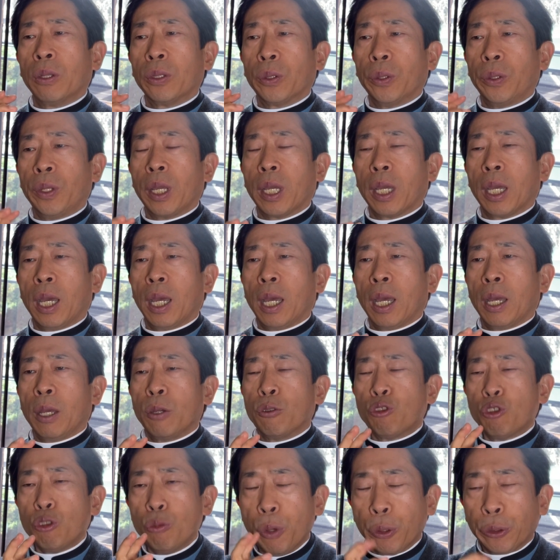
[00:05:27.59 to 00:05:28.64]
또 내가
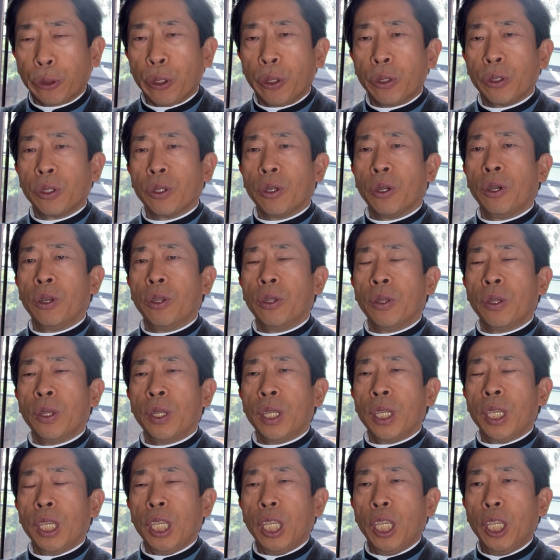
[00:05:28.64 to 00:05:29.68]
숨었던 거,
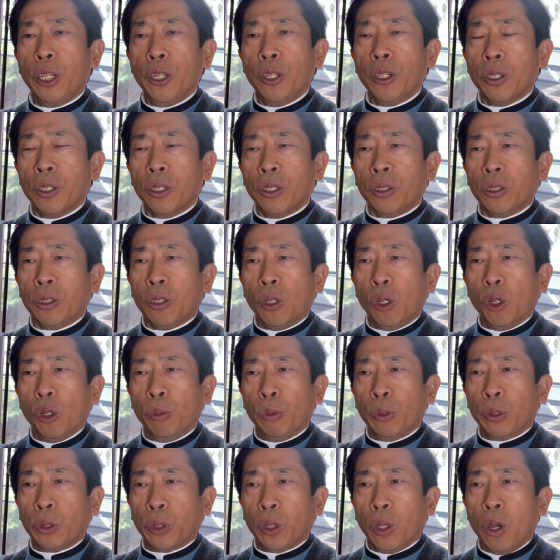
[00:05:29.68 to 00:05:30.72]
이런
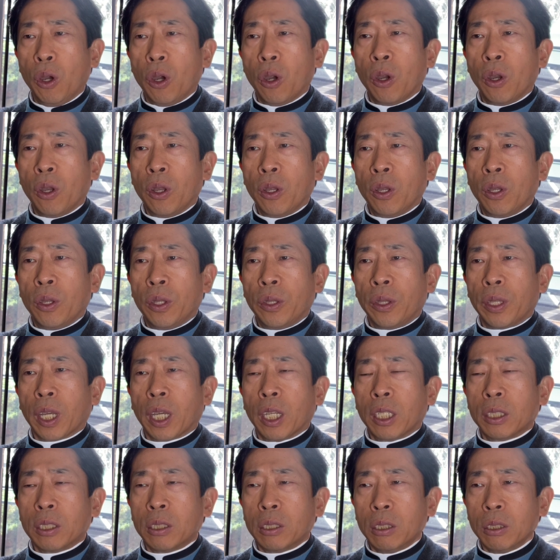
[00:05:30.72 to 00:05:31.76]
것들로부터
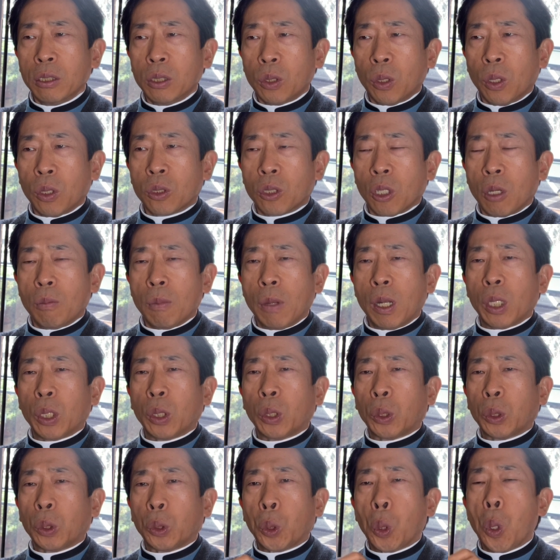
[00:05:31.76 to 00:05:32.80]
내가 스스로 정말
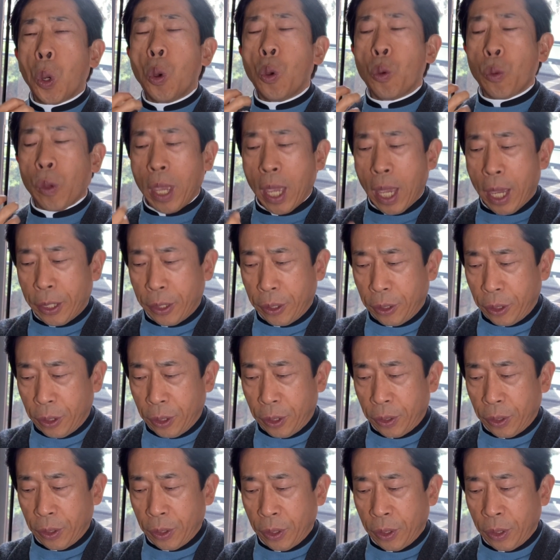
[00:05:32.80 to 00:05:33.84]
통회하는 것,
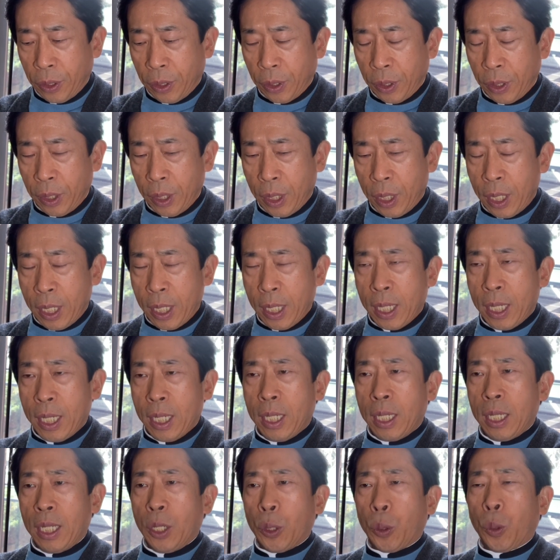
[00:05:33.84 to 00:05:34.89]

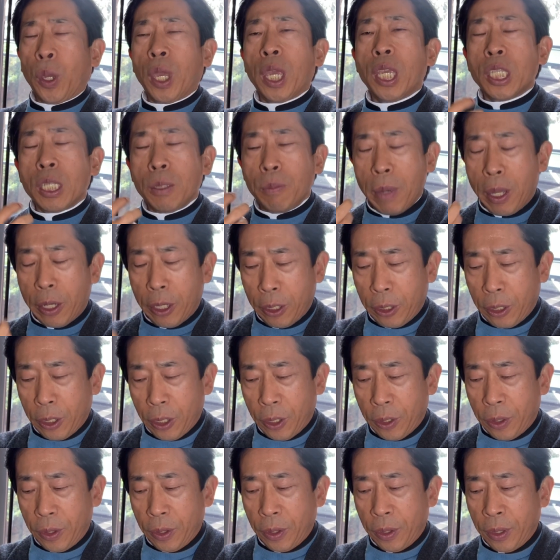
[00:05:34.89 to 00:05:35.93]
회심하는
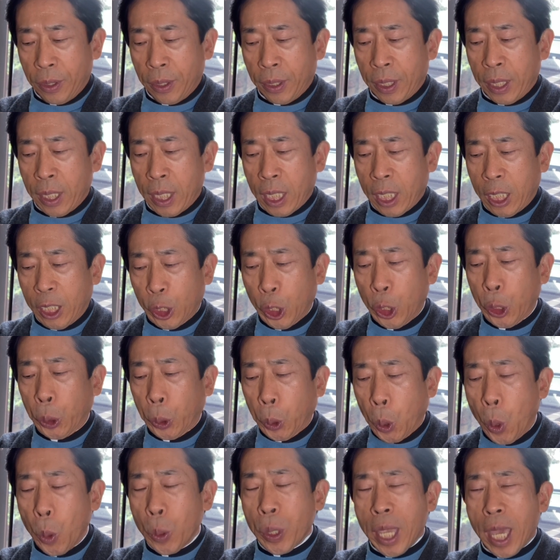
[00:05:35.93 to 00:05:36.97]
것, 그런
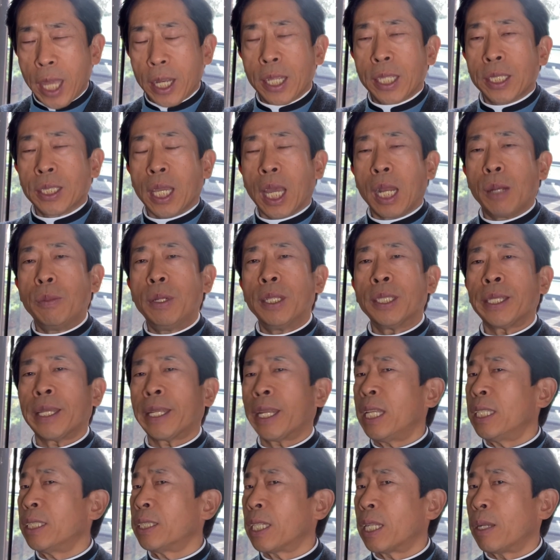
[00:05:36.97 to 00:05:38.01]
통회하는 삶을
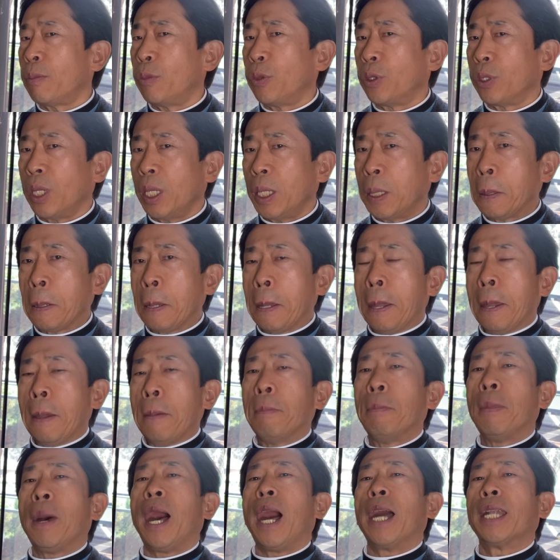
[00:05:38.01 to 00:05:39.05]
살아온 사람들이
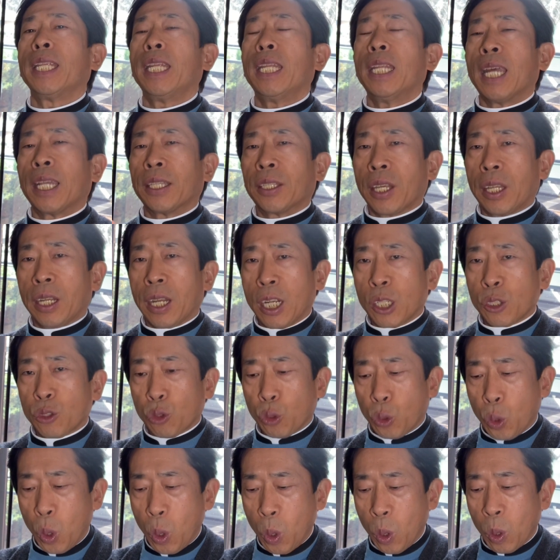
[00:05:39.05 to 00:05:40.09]
많이
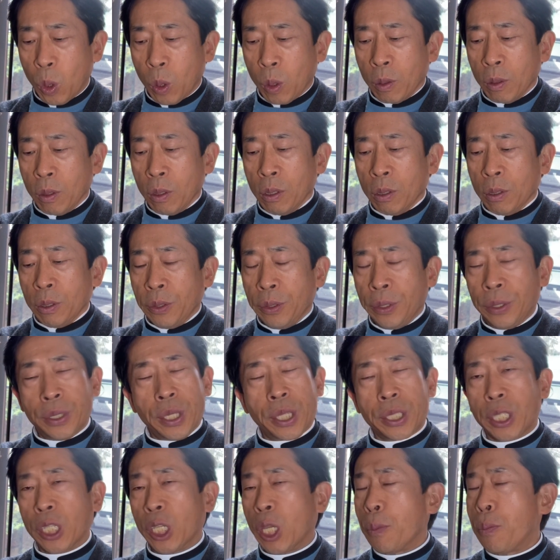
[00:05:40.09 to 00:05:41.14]
나타날수록
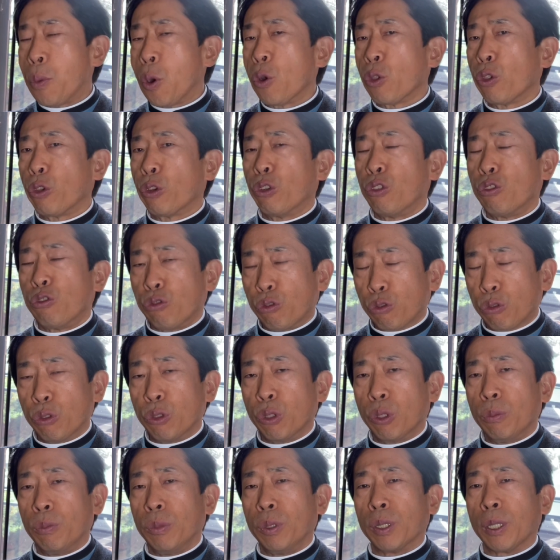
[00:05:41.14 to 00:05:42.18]
세상에 폭력은 주는
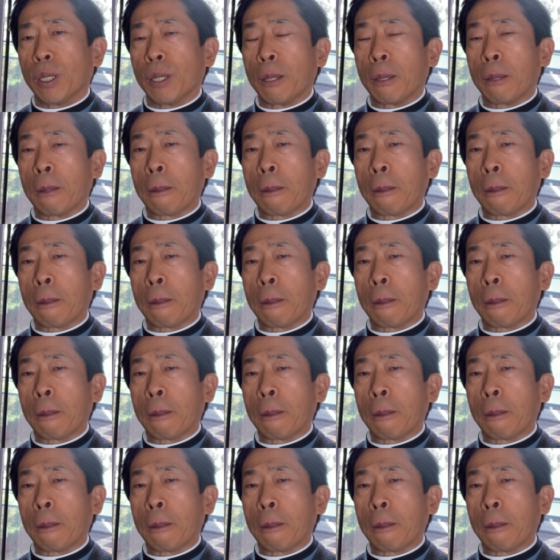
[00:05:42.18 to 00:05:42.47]
겁니다.